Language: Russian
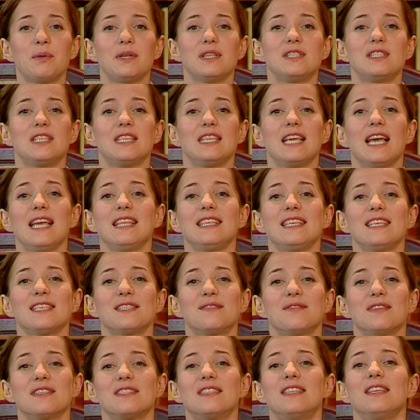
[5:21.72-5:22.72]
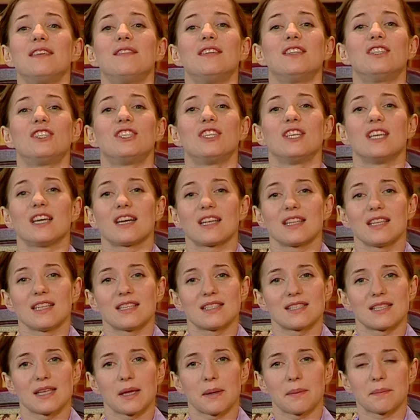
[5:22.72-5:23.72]
при сиянии звезды
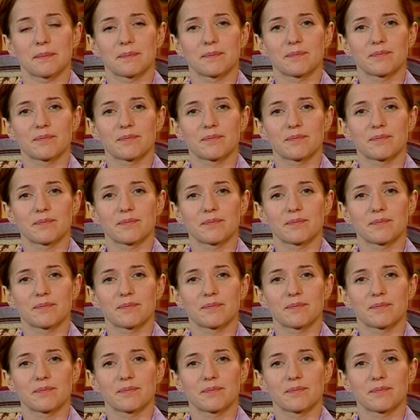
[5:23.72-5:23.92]
вечерницы,